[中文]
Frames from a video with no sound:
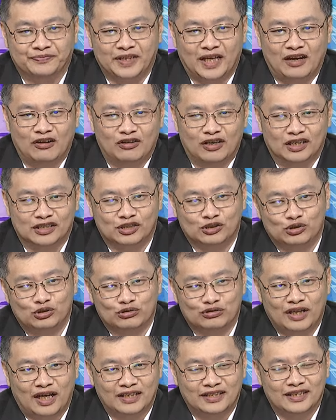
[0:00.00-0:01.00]
那黄老师
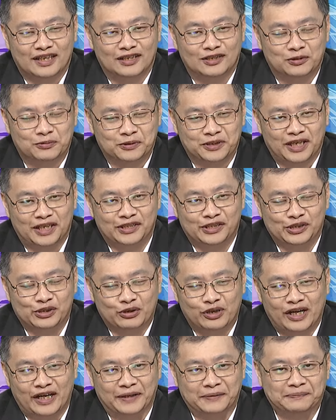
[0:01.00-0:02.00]
祝大家周末假期愉
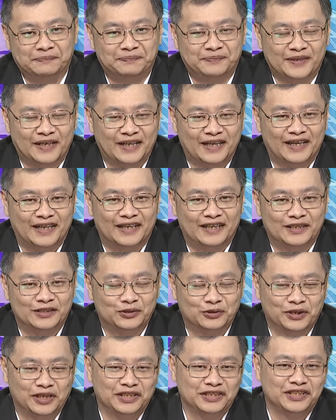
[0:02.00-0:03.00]
快。那
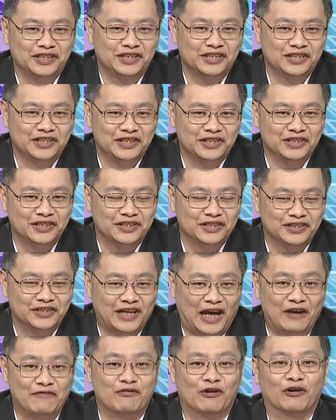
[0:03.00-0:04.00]
昨天是
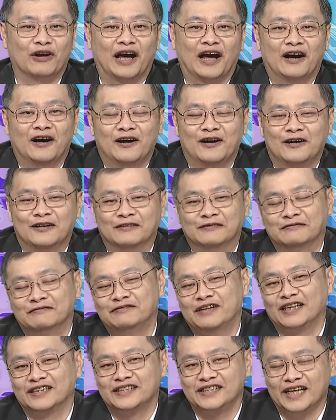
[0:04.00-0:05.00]
台风了哈，
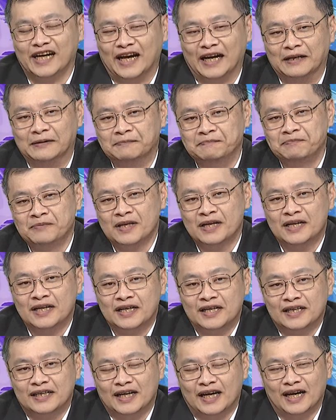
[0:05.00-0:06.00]
放假。
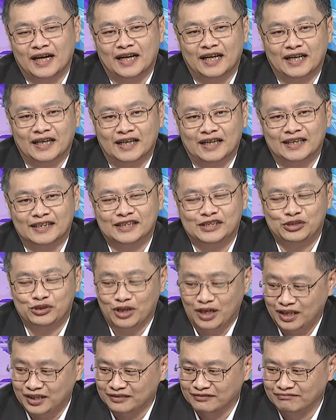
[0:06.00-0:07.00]
那希
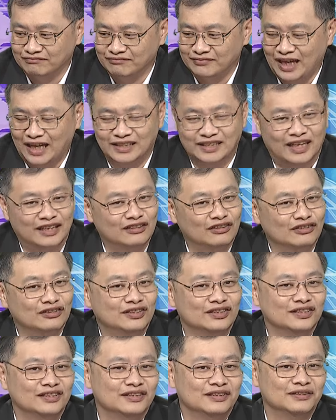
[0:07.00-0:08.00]
望大家都
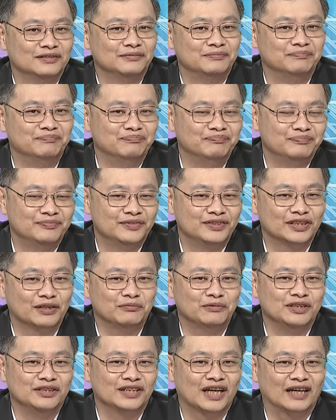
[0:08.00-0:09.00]
是生
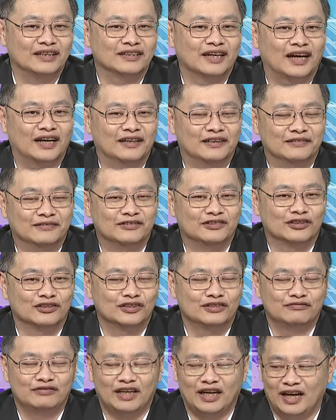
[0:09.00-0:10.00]
命财产都
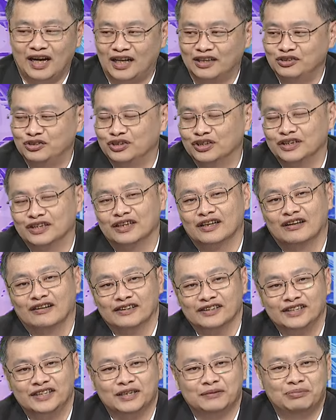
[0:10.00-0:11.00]
是非常安全的，
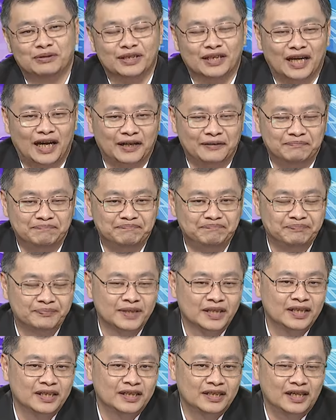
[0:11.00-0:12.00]
一切平安。
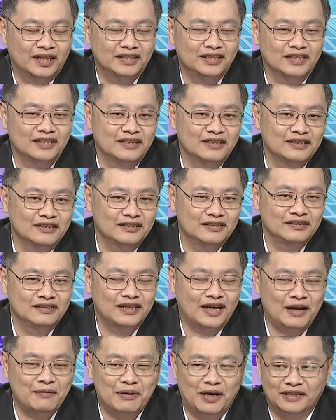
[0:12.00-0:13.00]
那今天
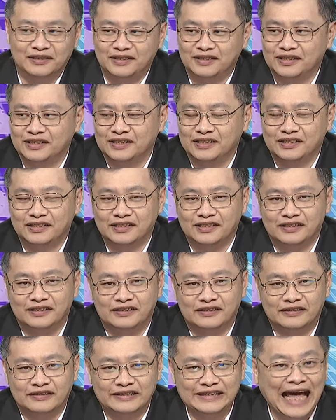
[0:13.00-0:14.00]
开盘是
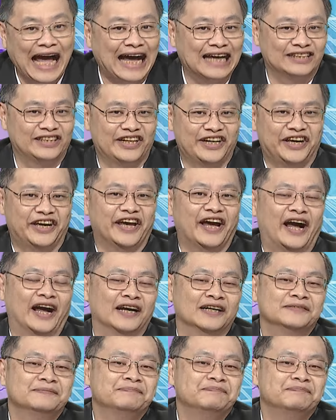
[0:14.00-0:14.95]
大跌啊，